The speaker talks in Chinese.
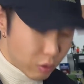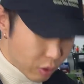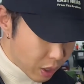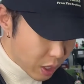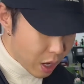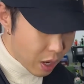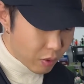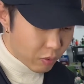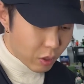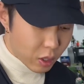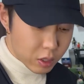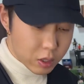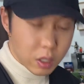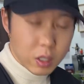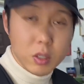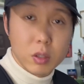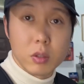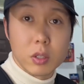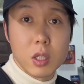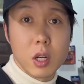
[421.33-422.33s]
会看网
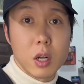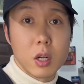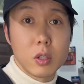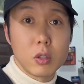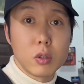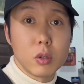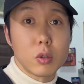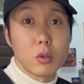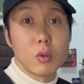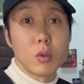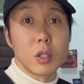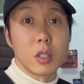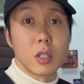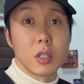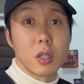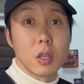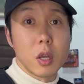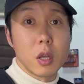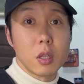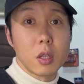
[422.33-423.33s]
上有些人去做
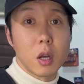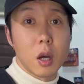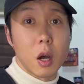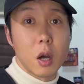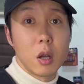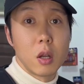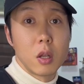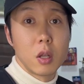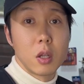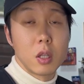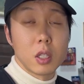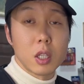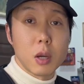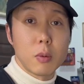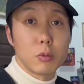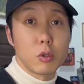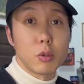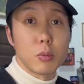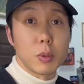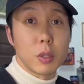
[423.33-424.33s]
鞋子啊，
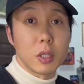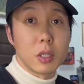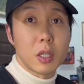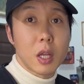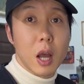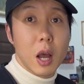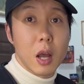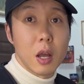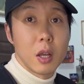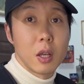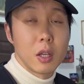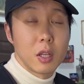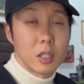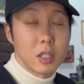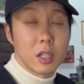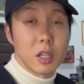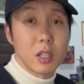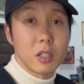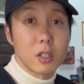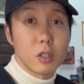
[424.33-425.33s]
他们去评价
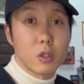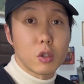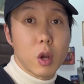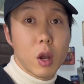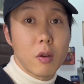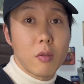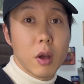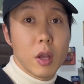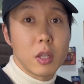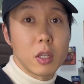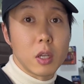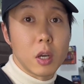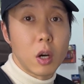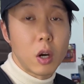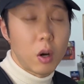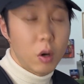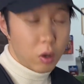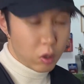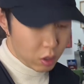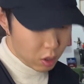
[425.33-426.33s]
鞋子穿完以
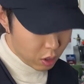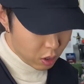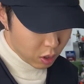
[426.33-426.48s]
后，